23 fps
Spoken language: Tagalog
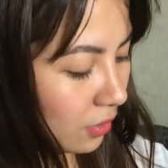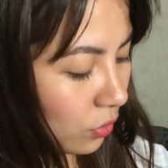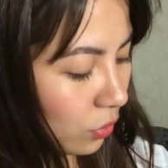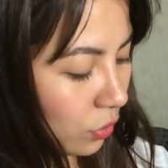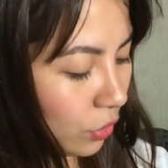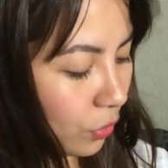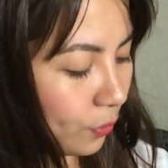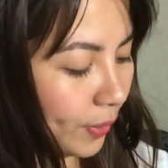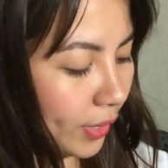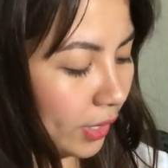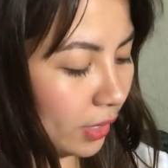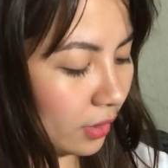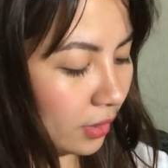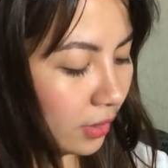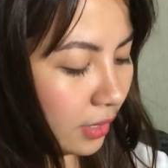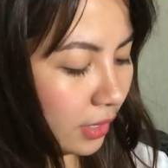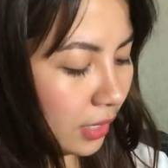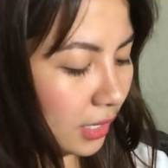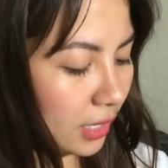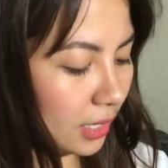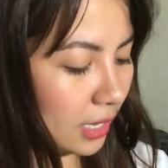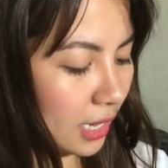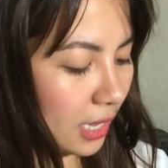Wait, wait.
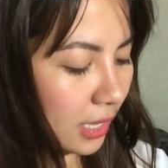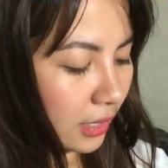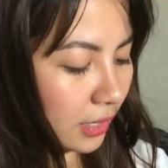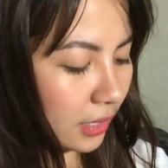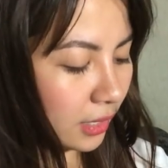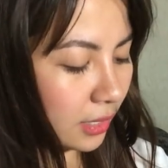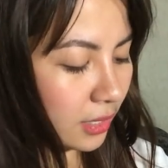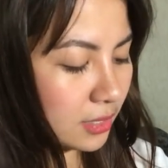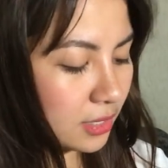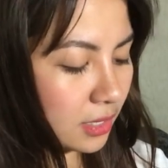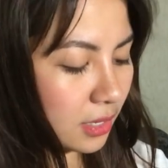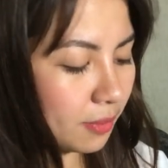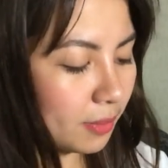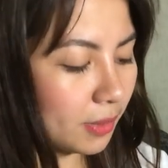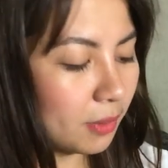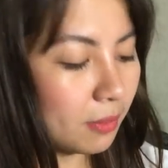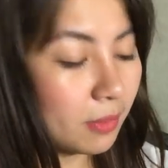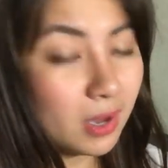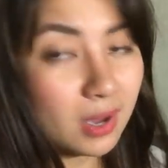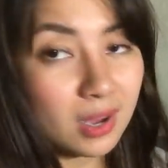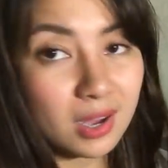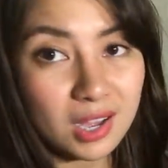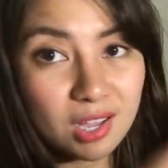Tanggalin natin. Kasi may
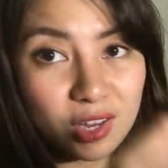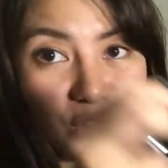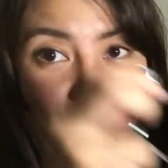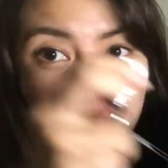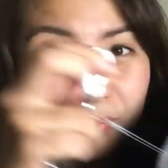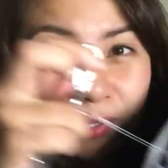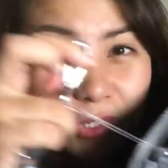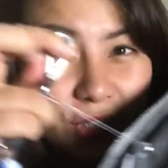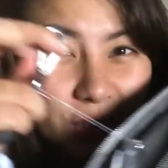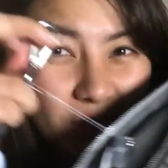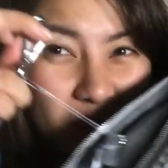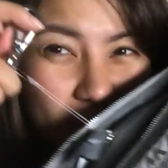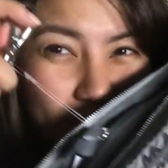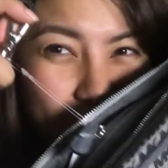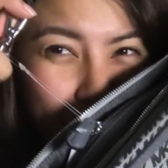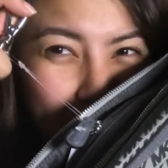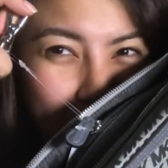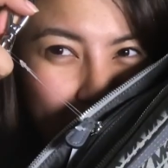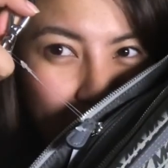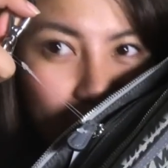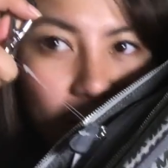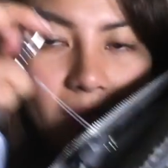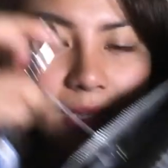mga ano pa siya eh. May
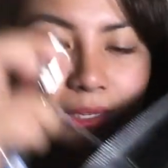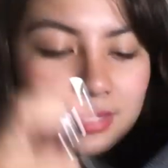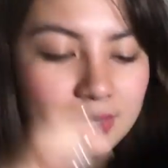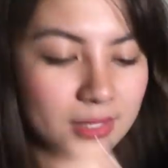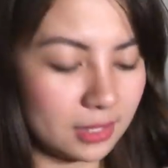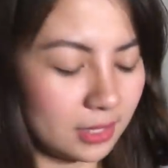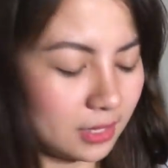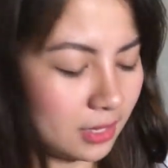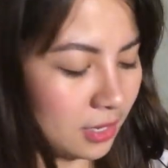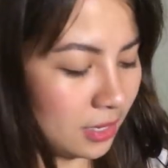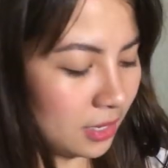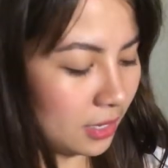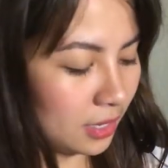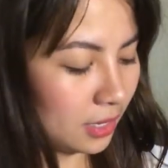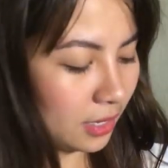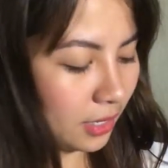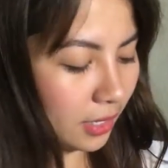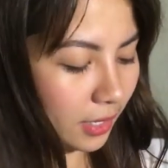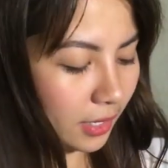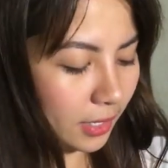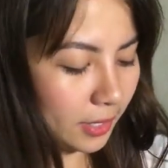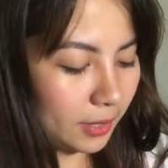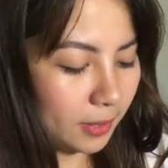mga,
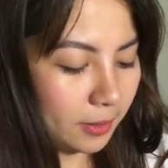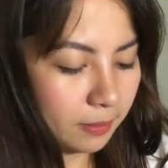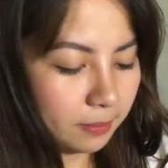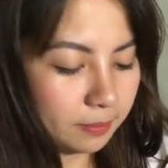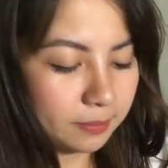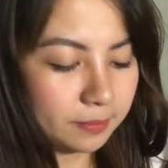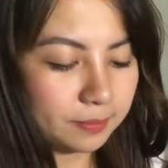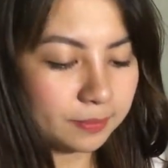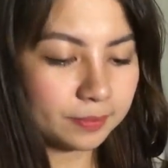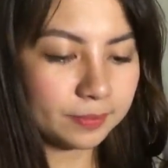um,